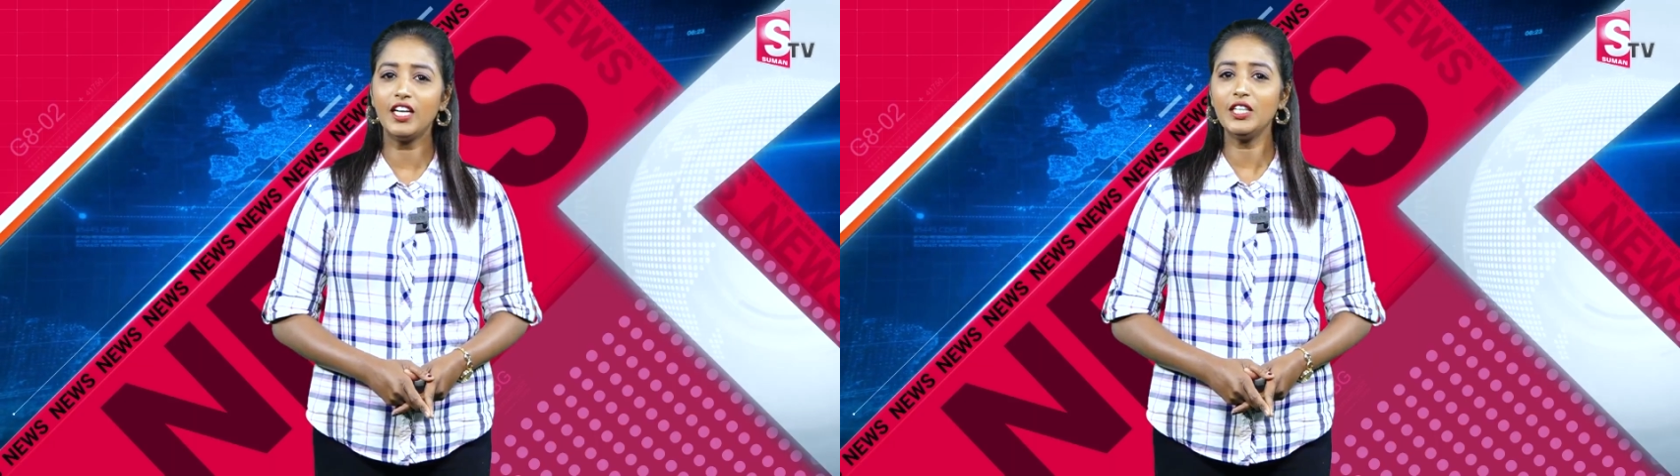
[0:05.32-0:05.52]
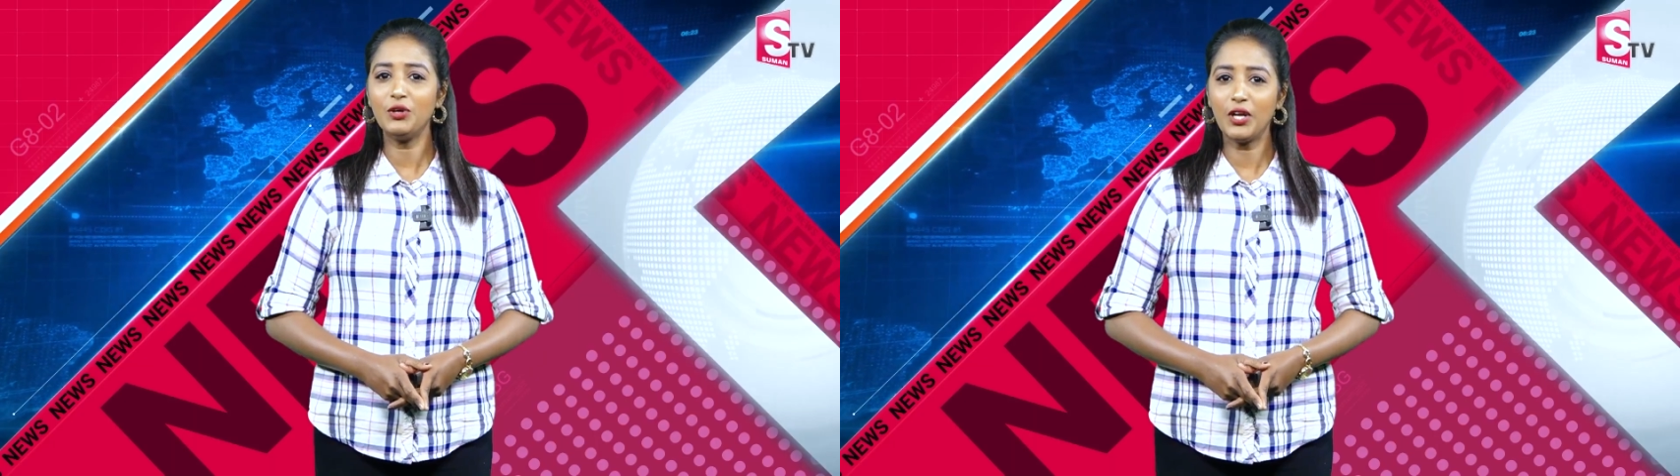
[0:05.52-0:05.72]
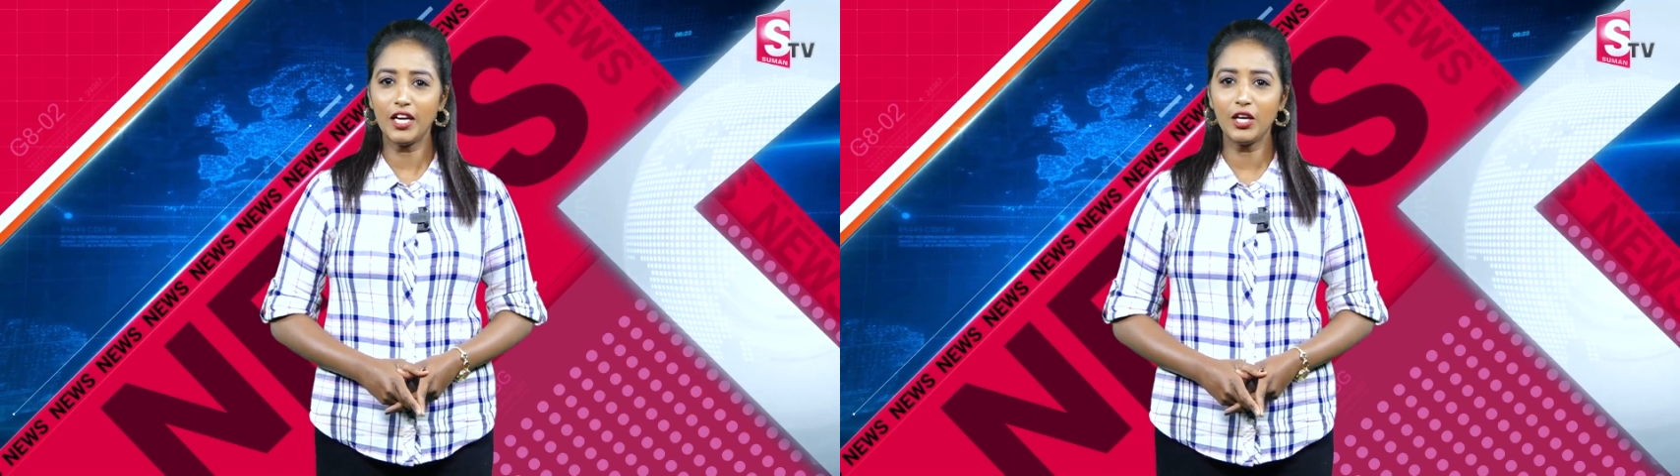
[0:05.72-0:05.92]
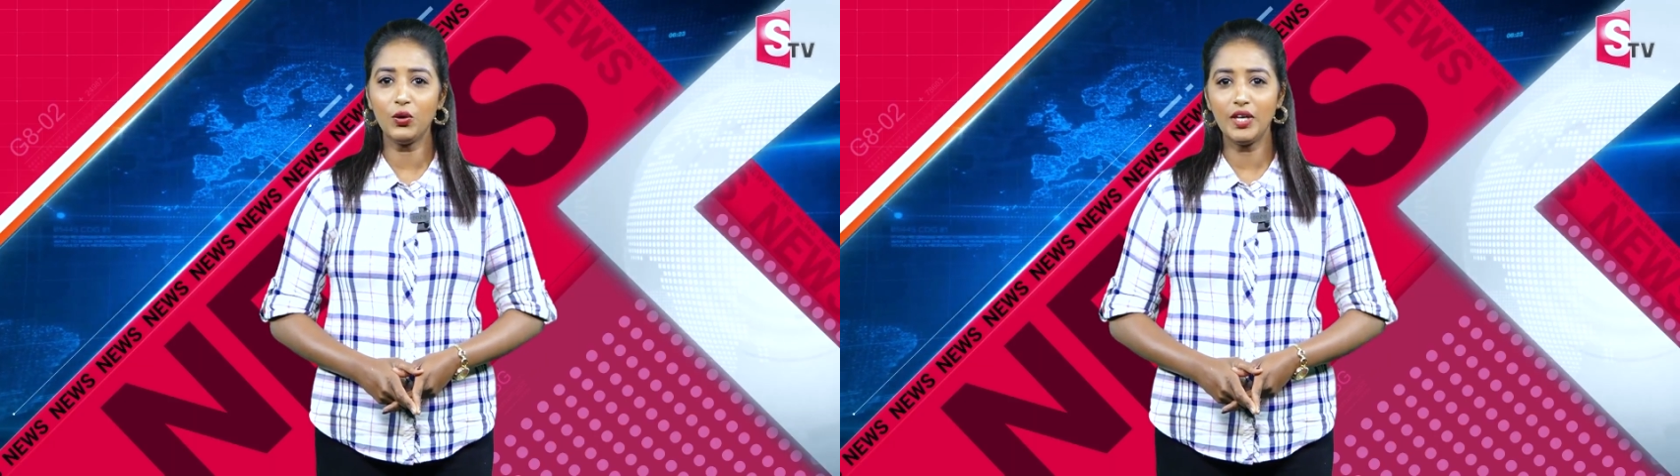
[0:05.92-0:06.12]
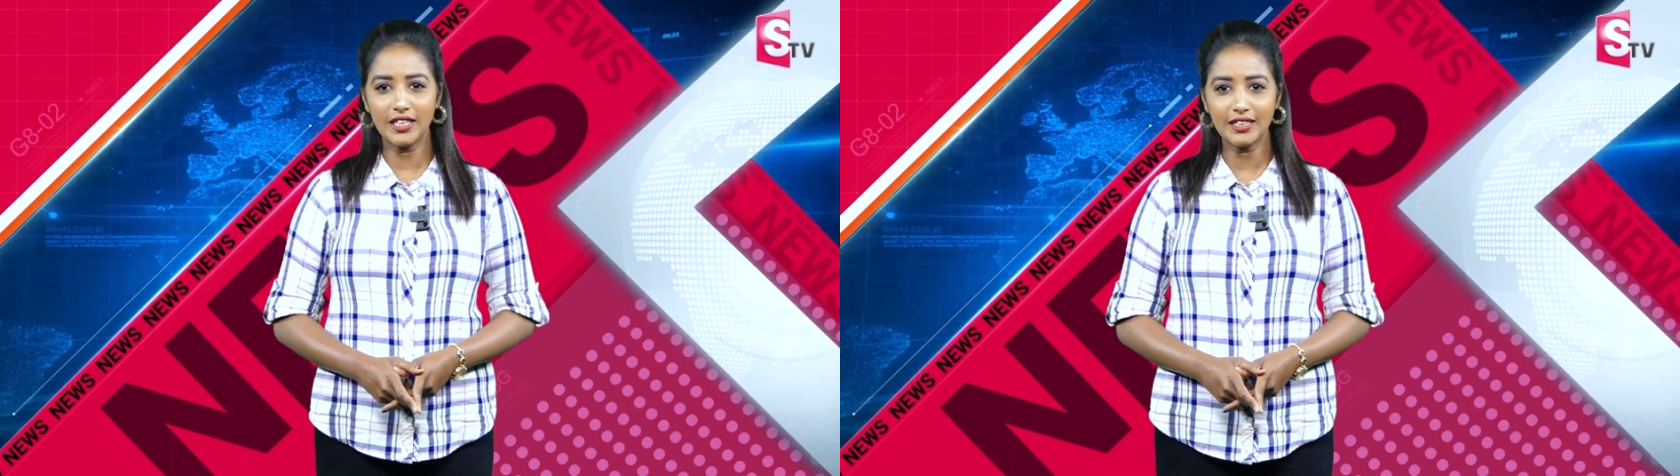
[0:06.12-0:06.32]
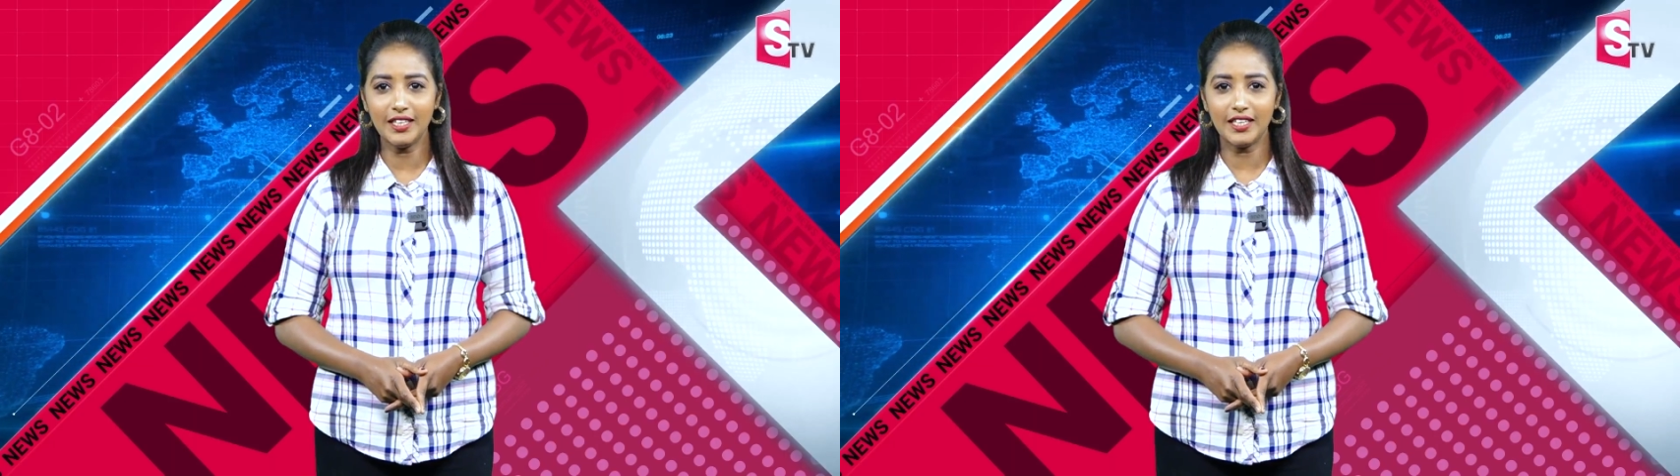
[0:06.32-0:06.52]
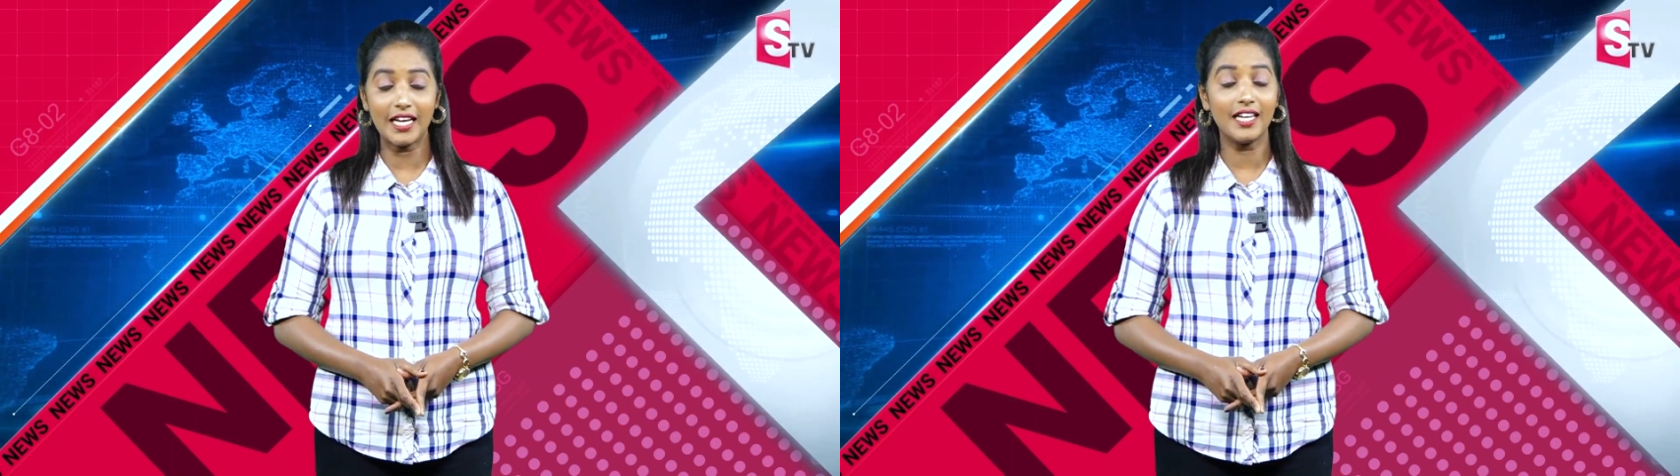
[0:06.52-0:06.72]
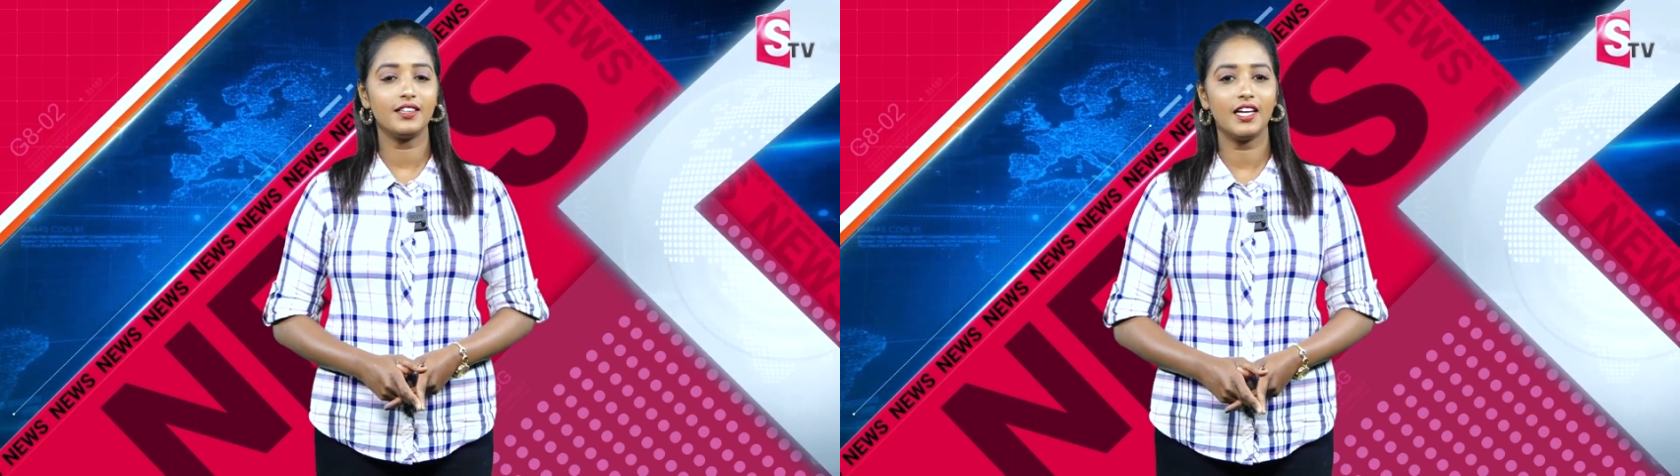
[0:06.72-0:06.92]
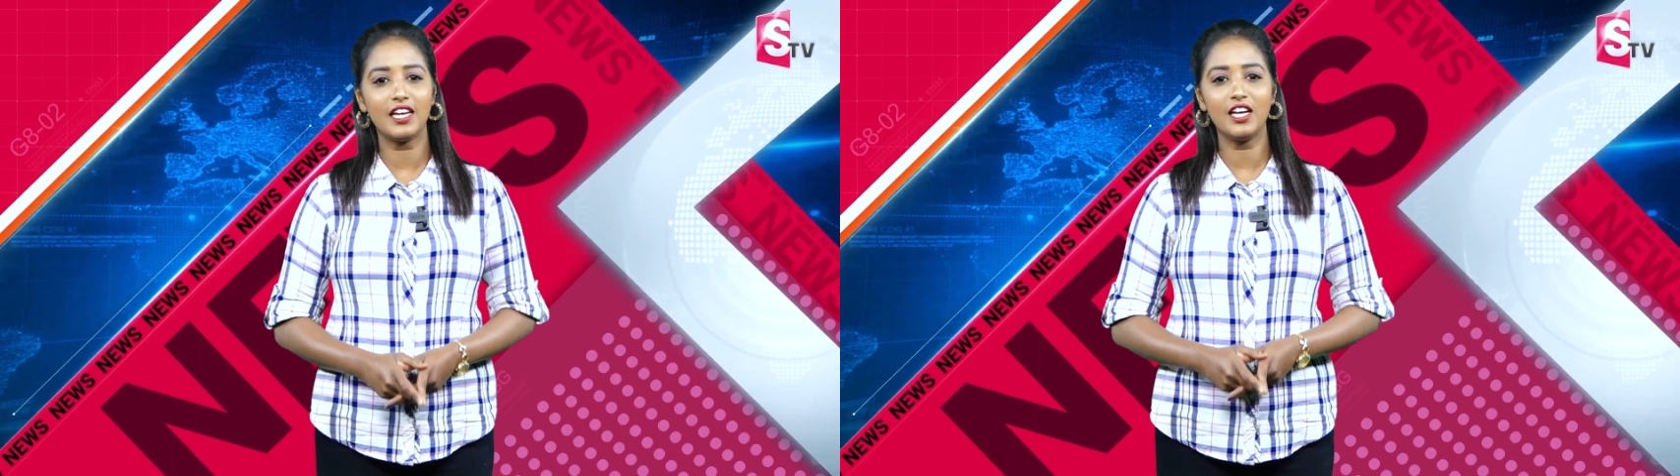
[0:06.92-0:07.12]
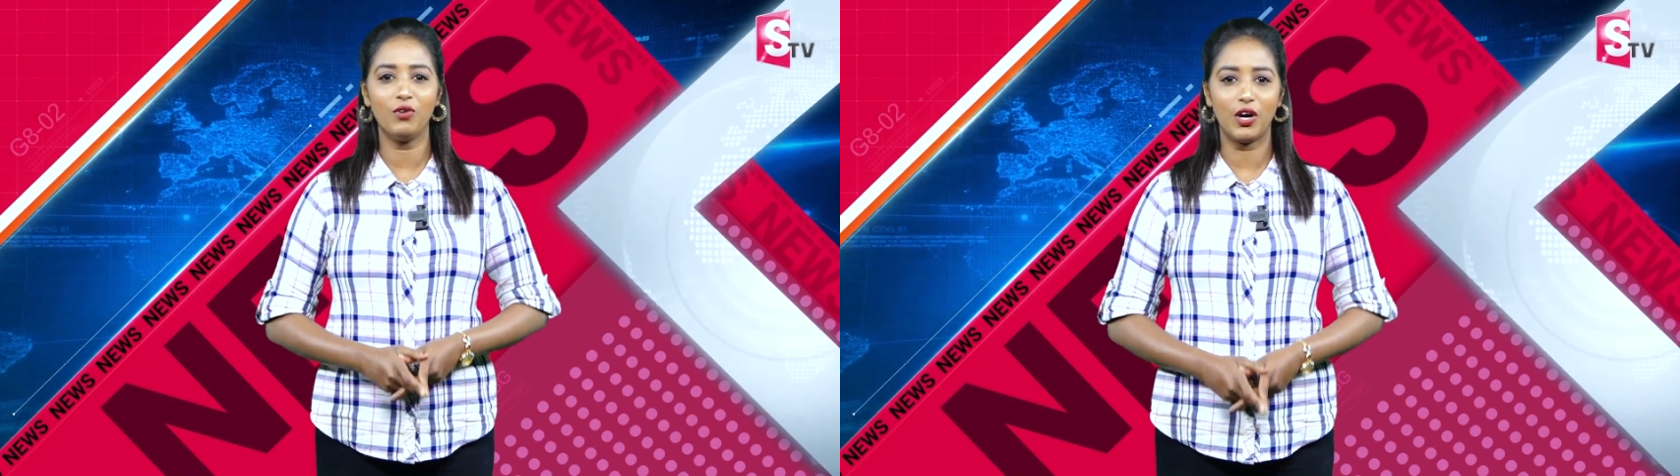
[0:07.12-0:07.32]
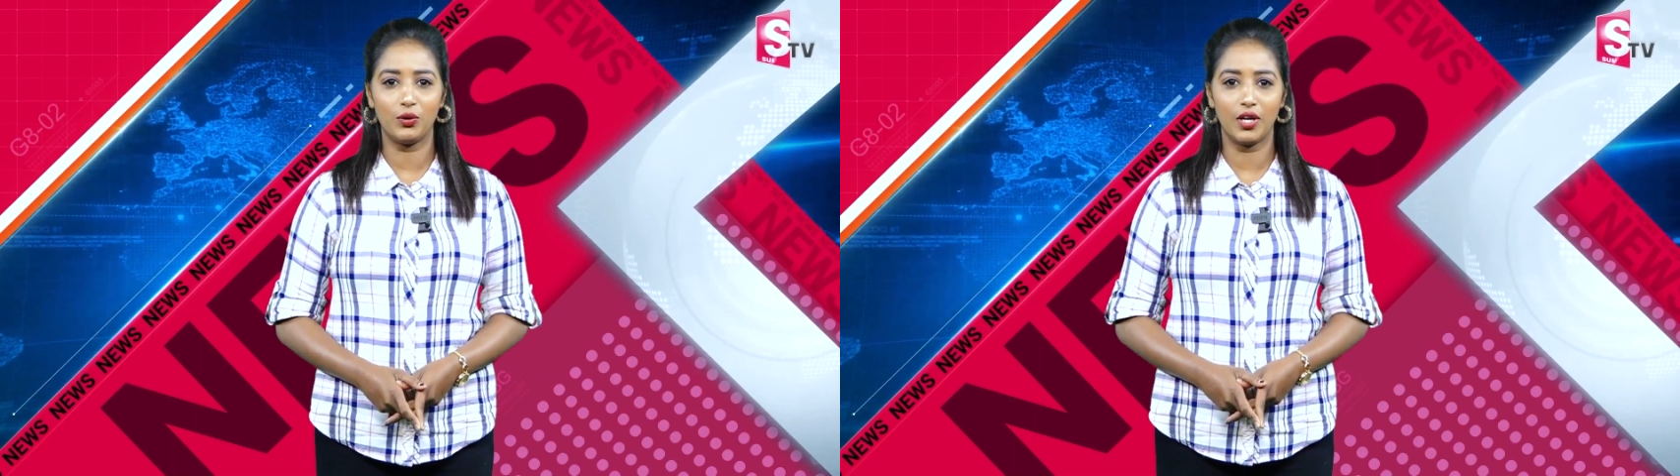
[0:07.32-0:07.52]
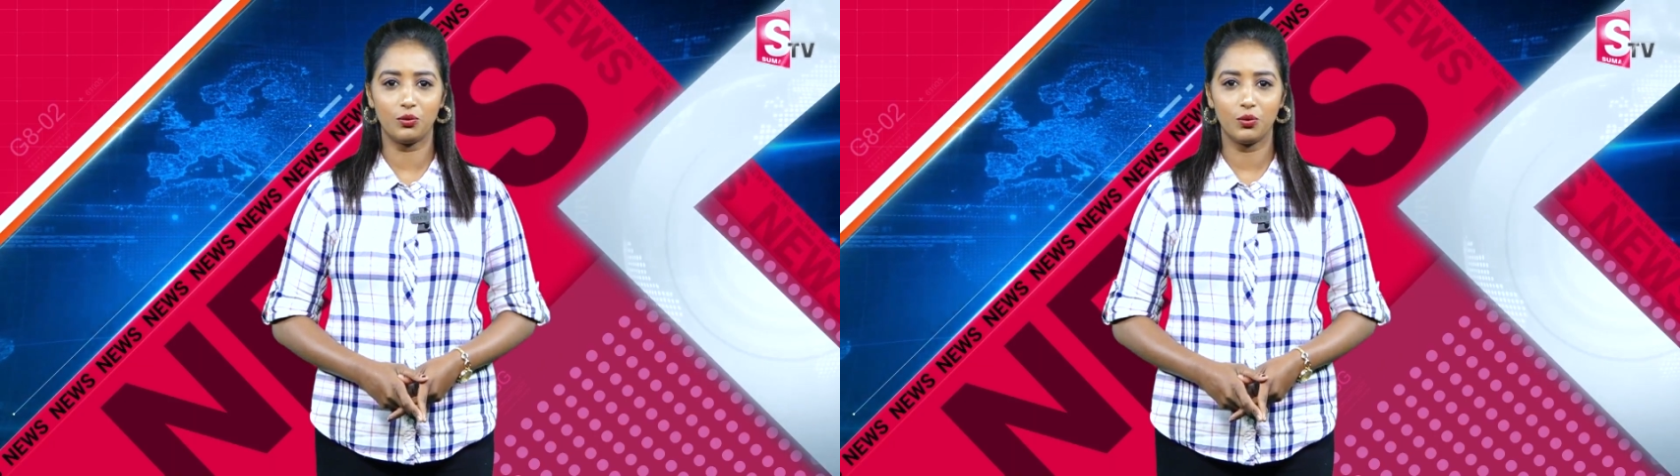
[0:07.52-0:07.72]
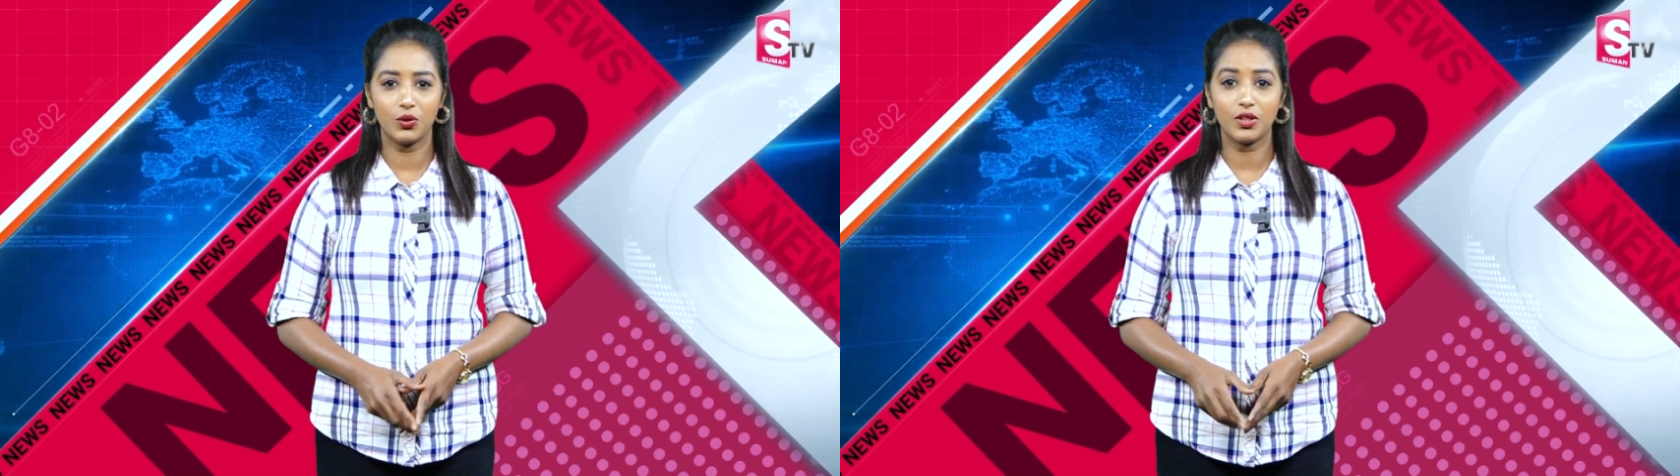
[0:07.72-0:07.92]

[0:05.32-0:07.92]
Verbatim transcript: టాలీవుడ్ హీరో నితిన్ అంటే తెలియని వారుంటారు